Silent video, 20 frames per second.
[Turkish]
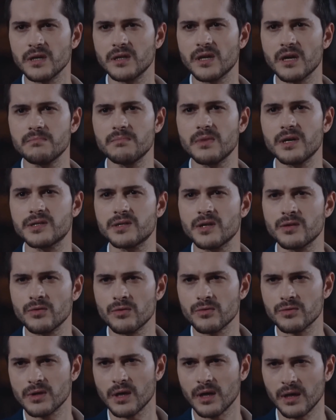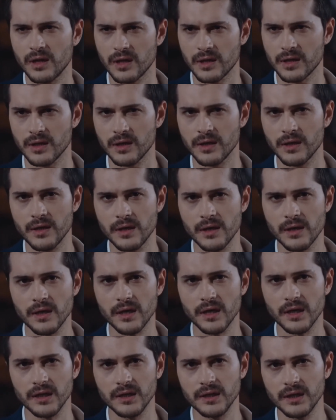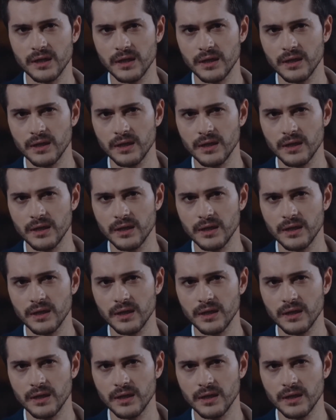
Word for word: neyden bahsediyorsunuz agalar? Ha?